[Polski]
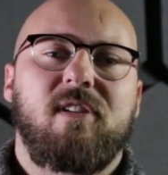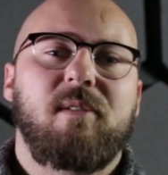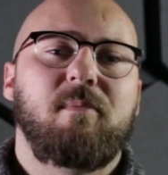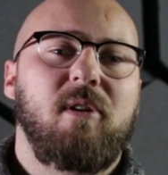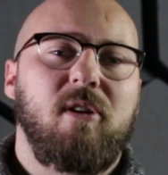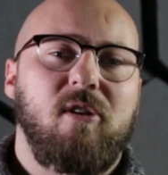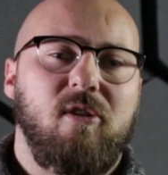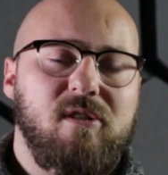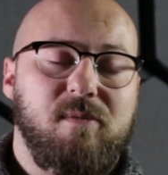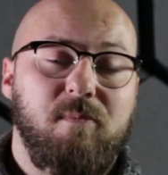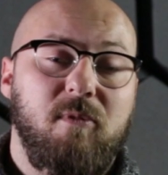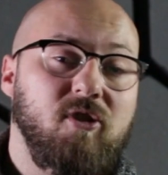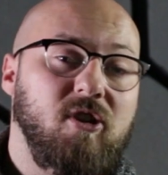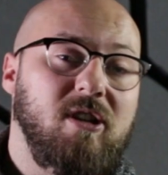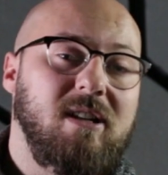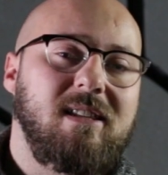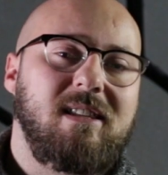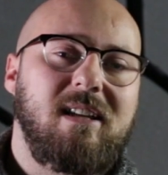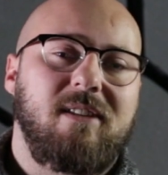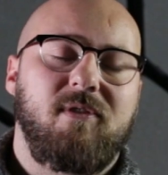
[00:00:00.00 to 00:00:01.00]
filmy o kosmosie
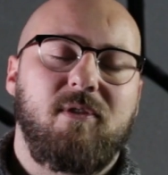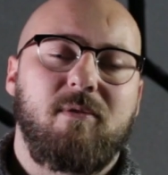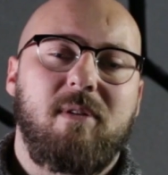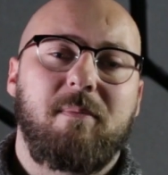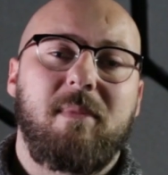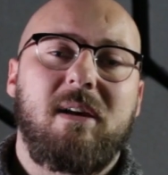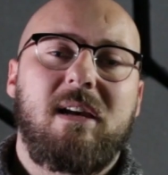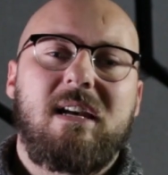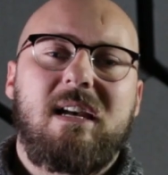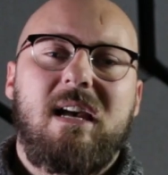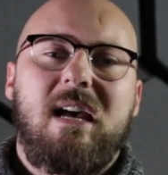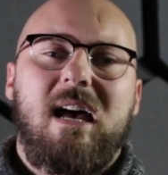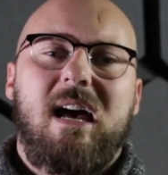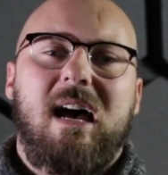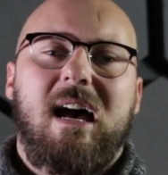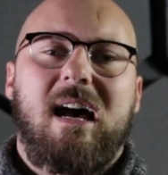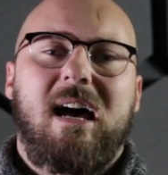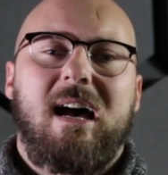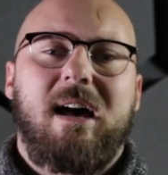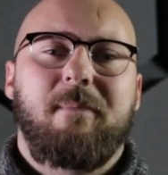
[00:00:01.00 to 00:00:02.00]
natrafiłem
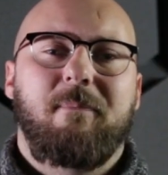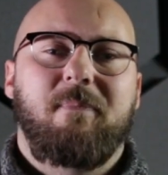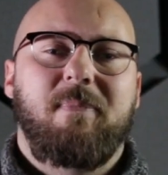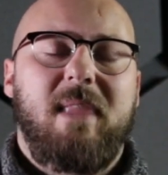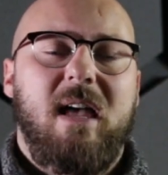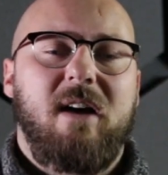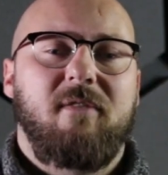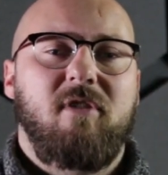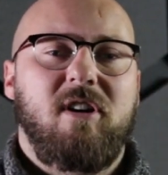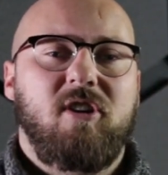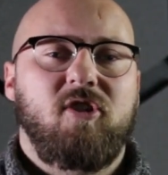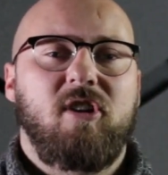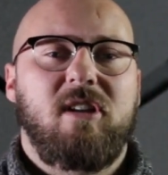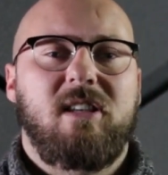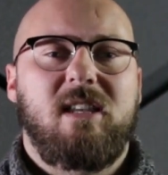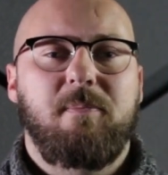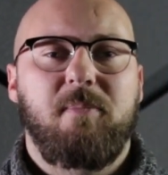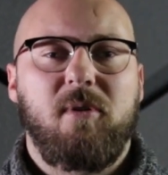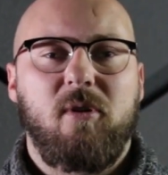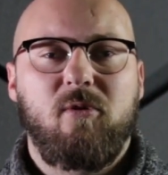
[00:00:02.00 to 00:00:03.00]
na właśnie
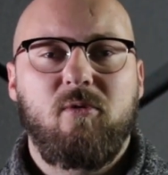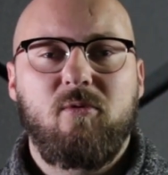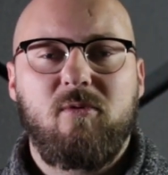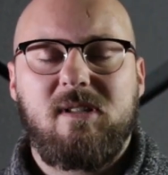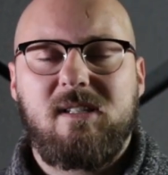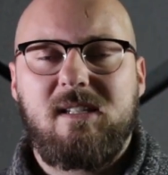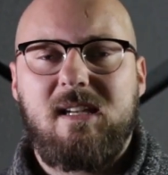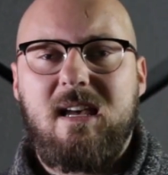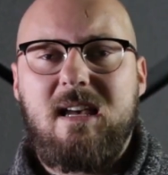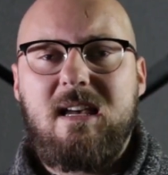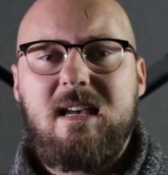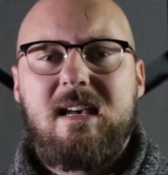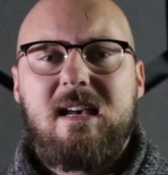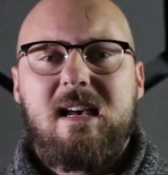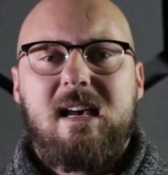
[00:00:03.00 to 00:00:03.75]
tę produkcję,